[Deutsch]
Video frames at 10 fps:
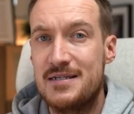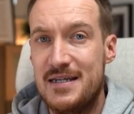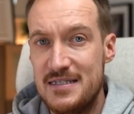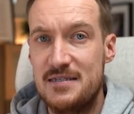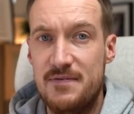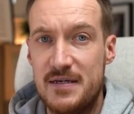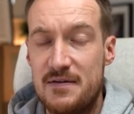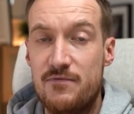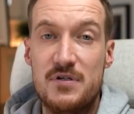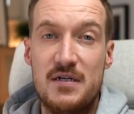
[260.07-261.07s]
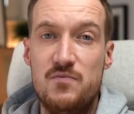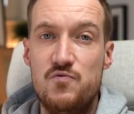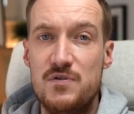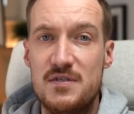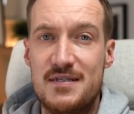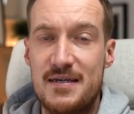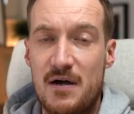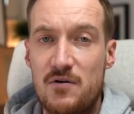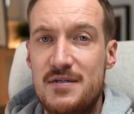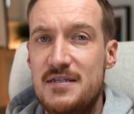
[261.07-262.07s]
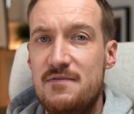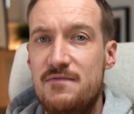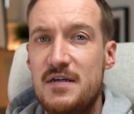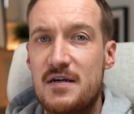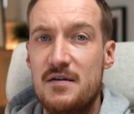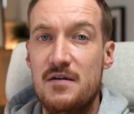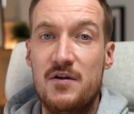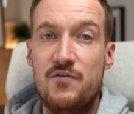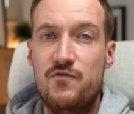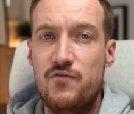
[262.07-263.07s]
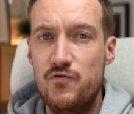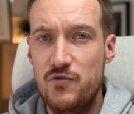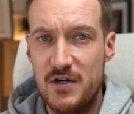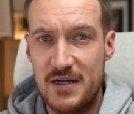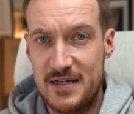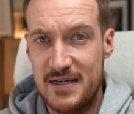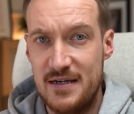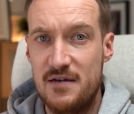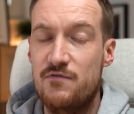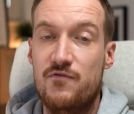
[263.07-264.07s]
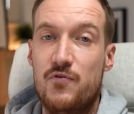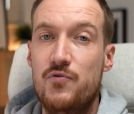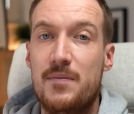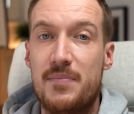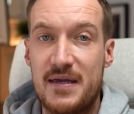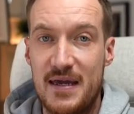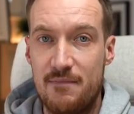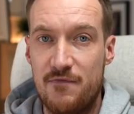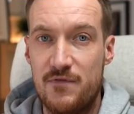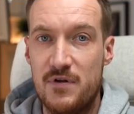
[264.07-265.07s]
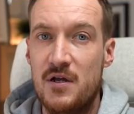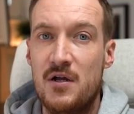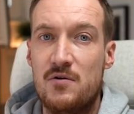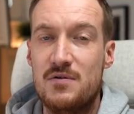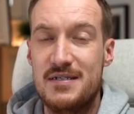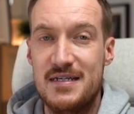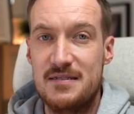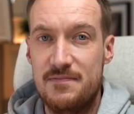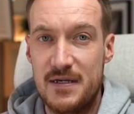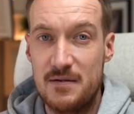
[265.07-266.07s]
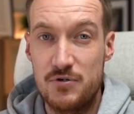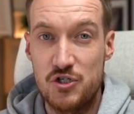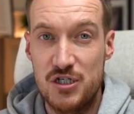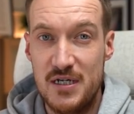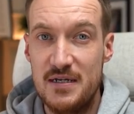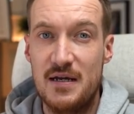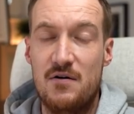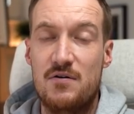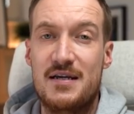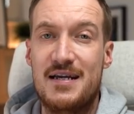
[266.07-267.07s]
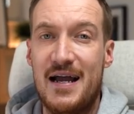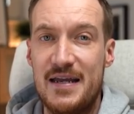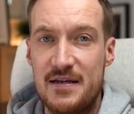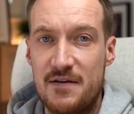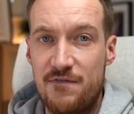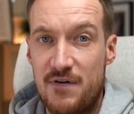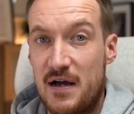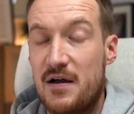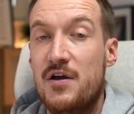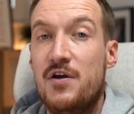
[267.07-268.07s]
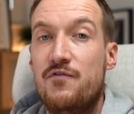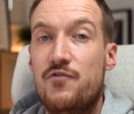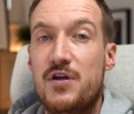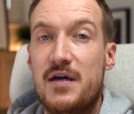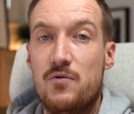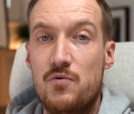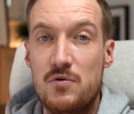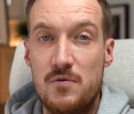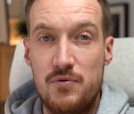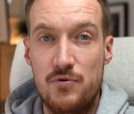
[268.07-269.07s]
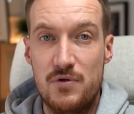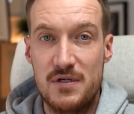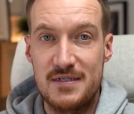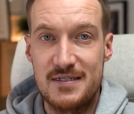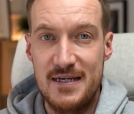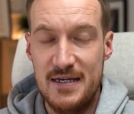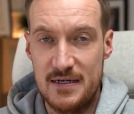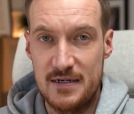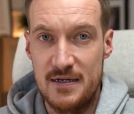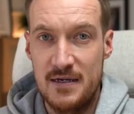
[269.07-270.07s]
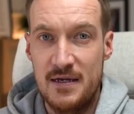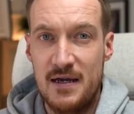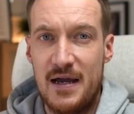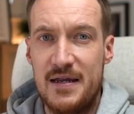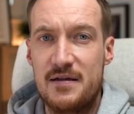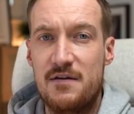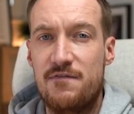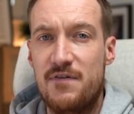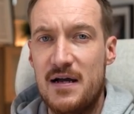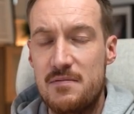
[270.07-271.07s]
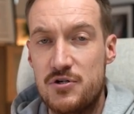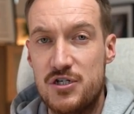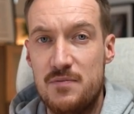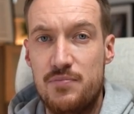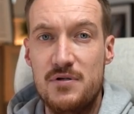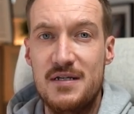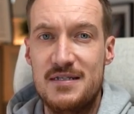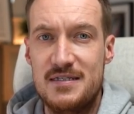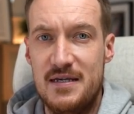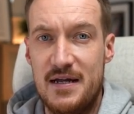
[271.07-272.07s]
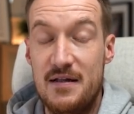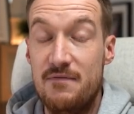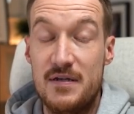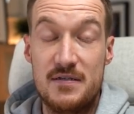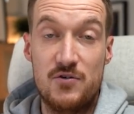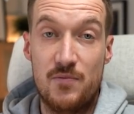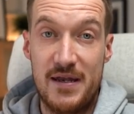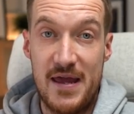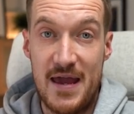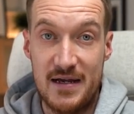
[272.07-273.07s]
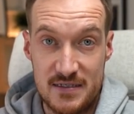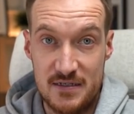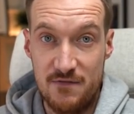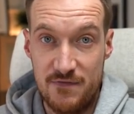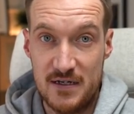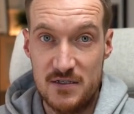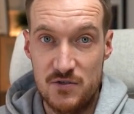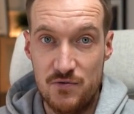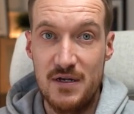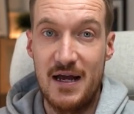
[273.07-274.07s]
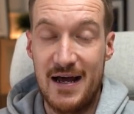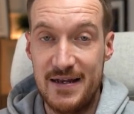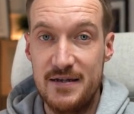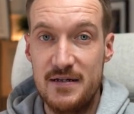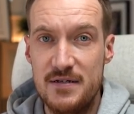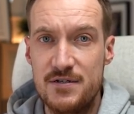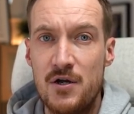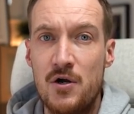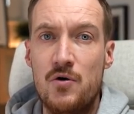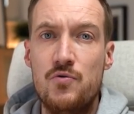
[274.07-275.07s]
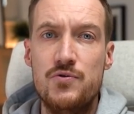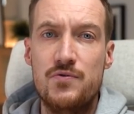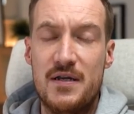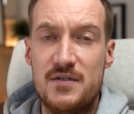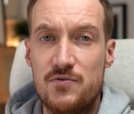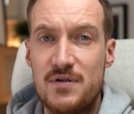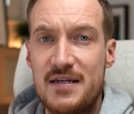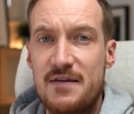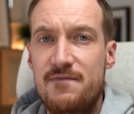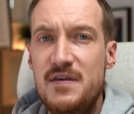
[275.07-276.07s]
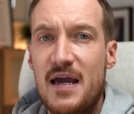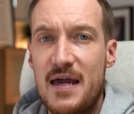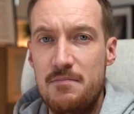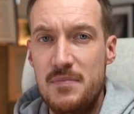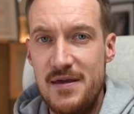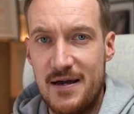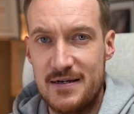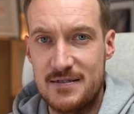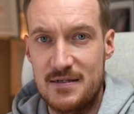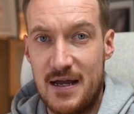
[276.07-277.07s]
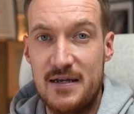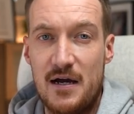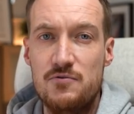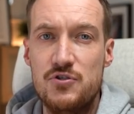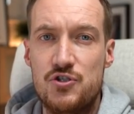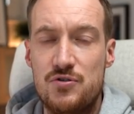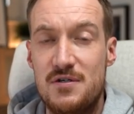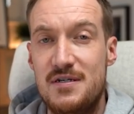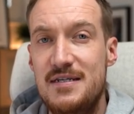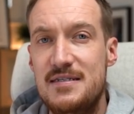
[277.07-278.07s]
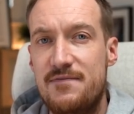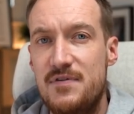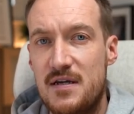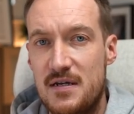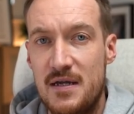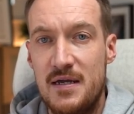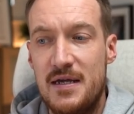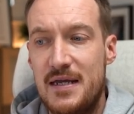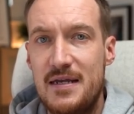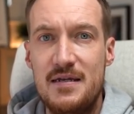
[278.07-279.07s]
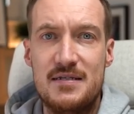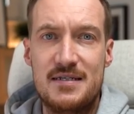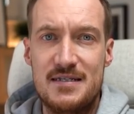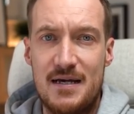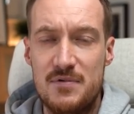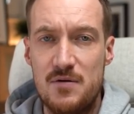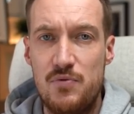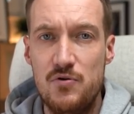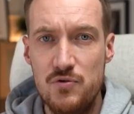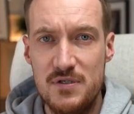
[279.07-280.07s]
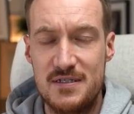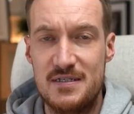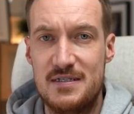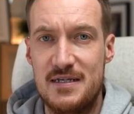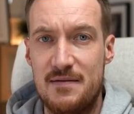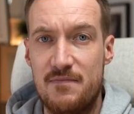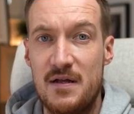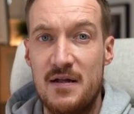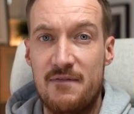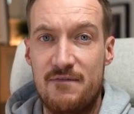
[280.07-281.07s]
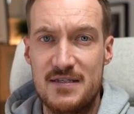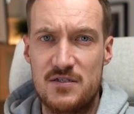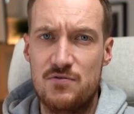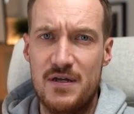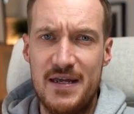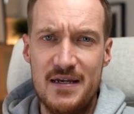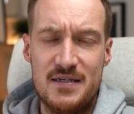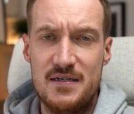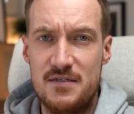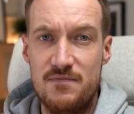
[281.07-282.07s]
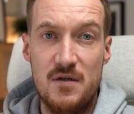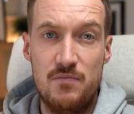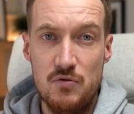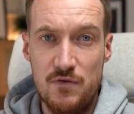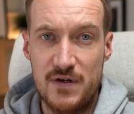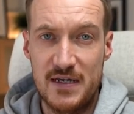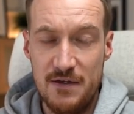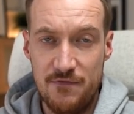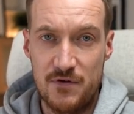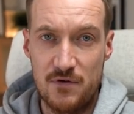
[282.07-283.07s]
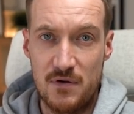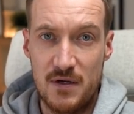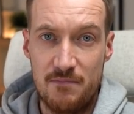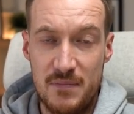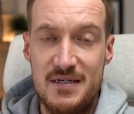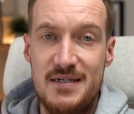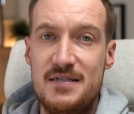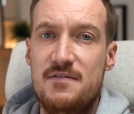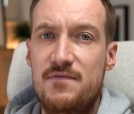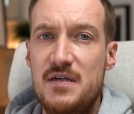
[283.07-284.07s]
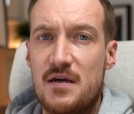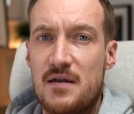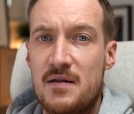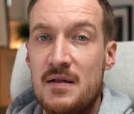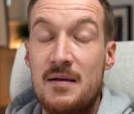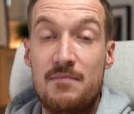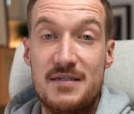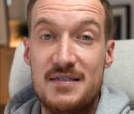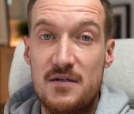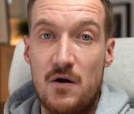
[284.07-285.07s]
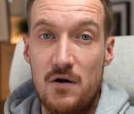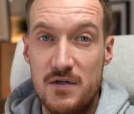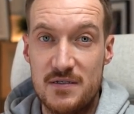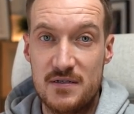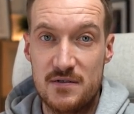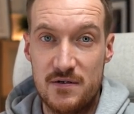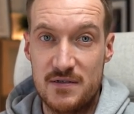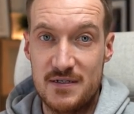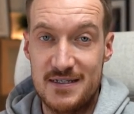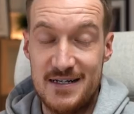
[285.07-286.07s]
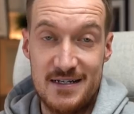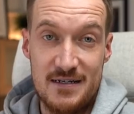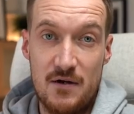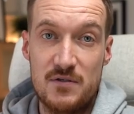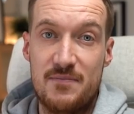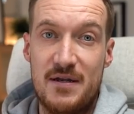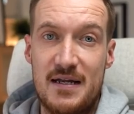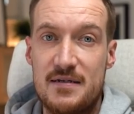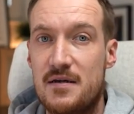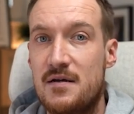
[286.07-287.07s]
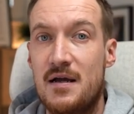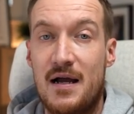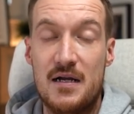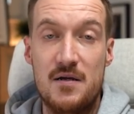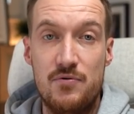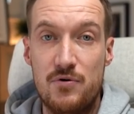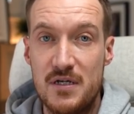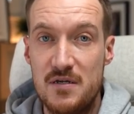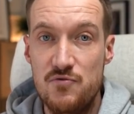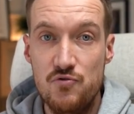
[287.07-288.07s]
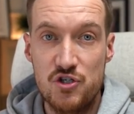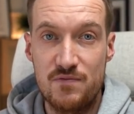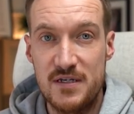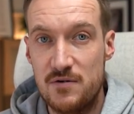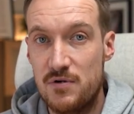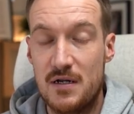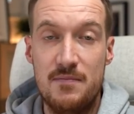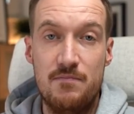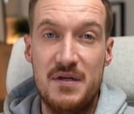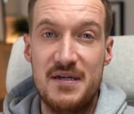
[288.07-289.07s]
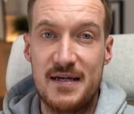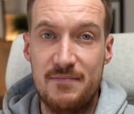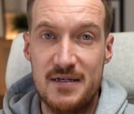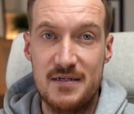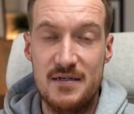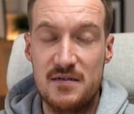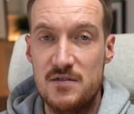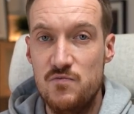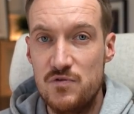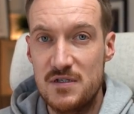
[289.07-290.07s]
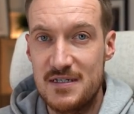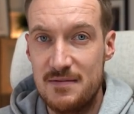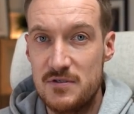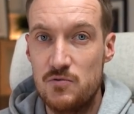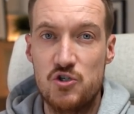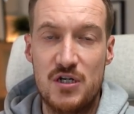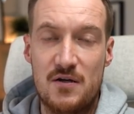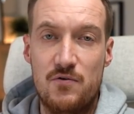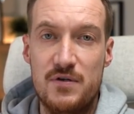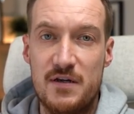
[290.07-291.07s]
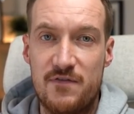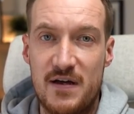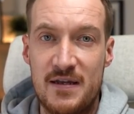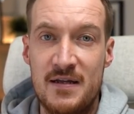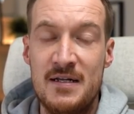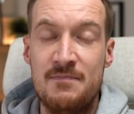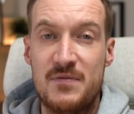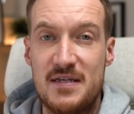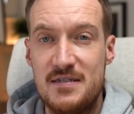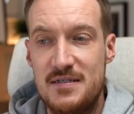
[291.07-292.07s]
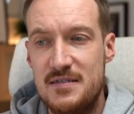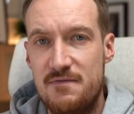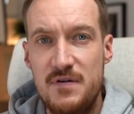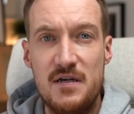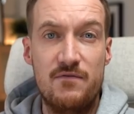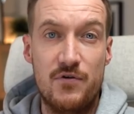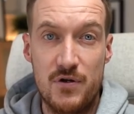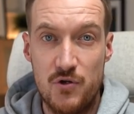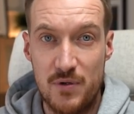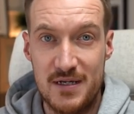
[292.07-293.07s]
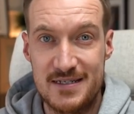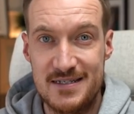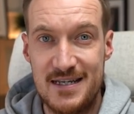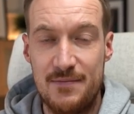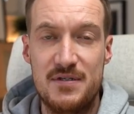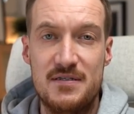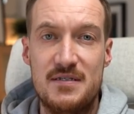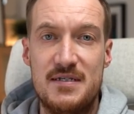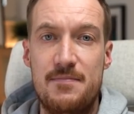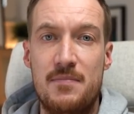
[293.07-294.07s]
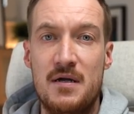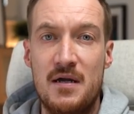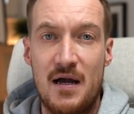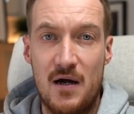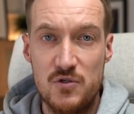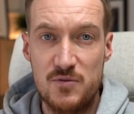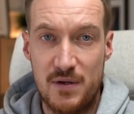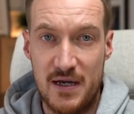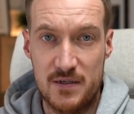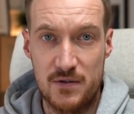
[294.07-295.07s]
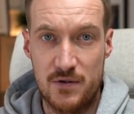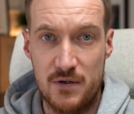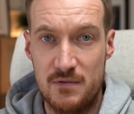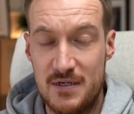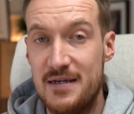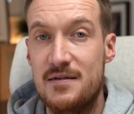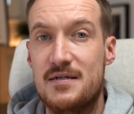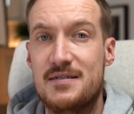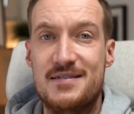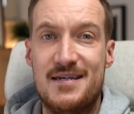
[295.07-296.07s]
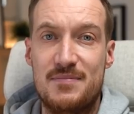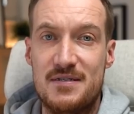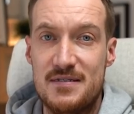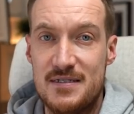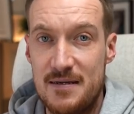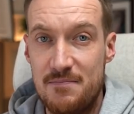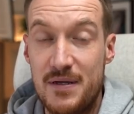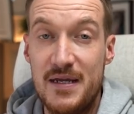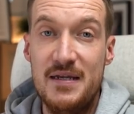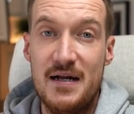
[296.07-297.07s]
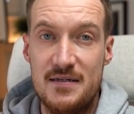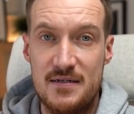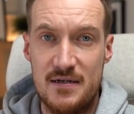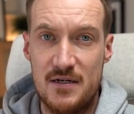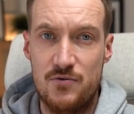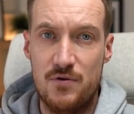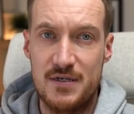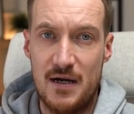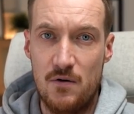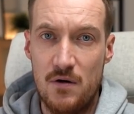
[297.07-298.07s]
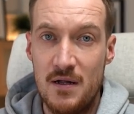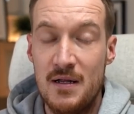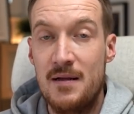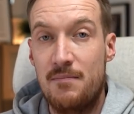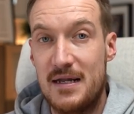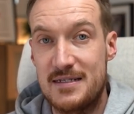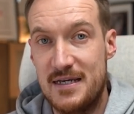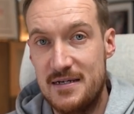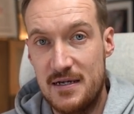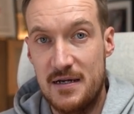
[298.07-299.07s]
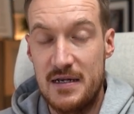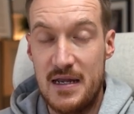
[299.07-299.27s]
Deswegen wird dein Immunsystem auch diese Viren früher erkennen, früher bekämpfen und deswegen besteht auch keine Gefahr für dein ungeborenes Kind. Eine Gefahr besteht potenziell, wenn es sich um eine Erstinfektion handelt und du eine sogenannte Viremie hast, ein Ausschütten dieser Viren in das gesamte Blutsystem, was so ähnlich ist wie eine Blutvergiftung mit diesen Viren. Passiert äußerst, äußerst selten, außer man hat eine angeborene Immunschwäche oder nimmt Medikamente, die das Immunsystem so stark runterfahren, dass sich diese Viren wirklich über das gesamte System ausbreiten können. Denn das gesamte System beinhaltet dann natürlich auch Plazenta,